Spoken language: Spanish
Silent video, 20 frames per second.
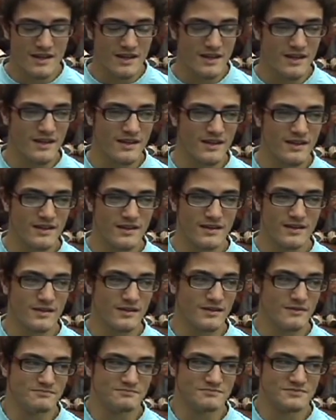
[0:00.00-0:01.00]

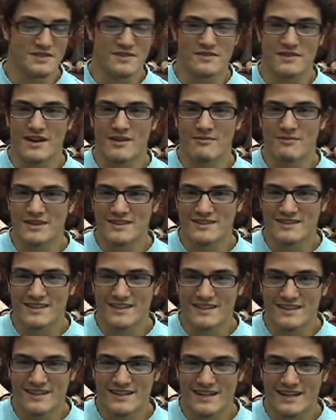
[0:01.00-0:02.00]
y
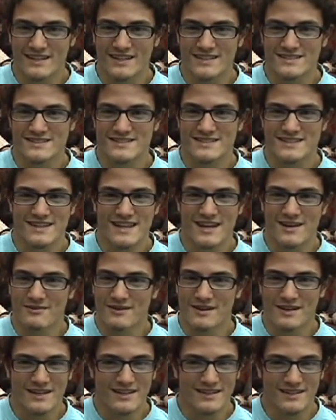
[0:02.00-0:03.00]
sinceramente la clase se
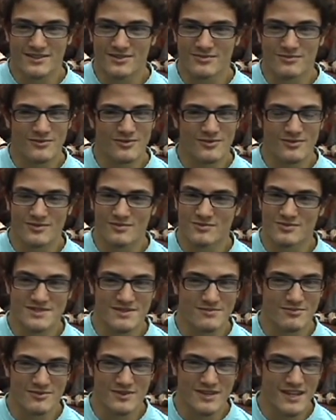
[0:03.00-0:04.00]
daba como
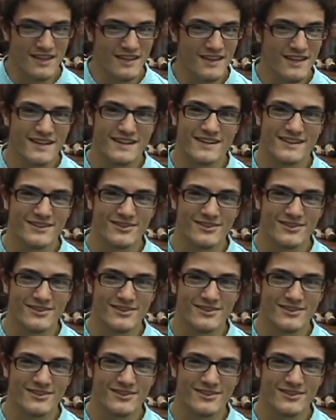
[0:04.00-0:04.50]
se podía dar,